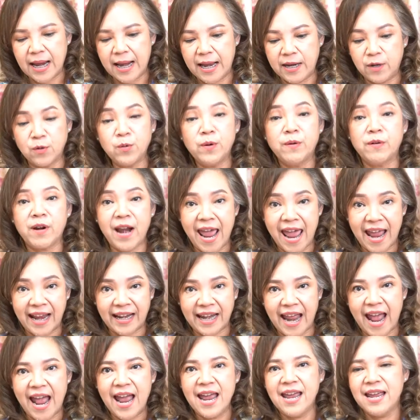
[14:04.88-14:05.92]
อะไรรุนแรง
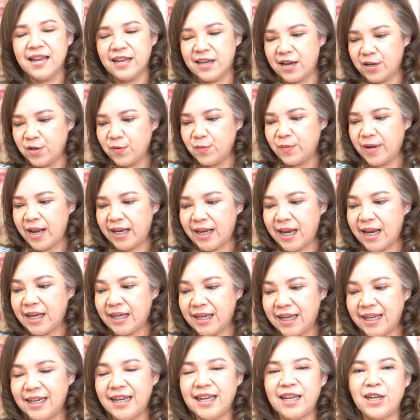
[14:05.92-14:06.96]
นะ ยังอยู่ในเกณ
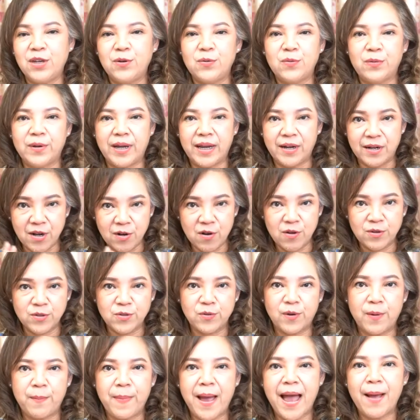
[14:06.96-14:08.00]
ฑ์ที่ดีอยู่ในเรื่องของ
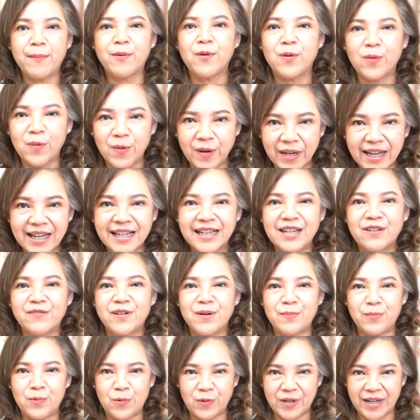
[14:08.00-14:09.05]
สุขภาพของคนที่เกิดใน
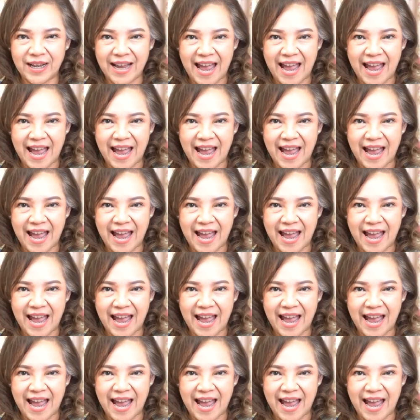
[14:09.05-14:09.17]
วันพุธ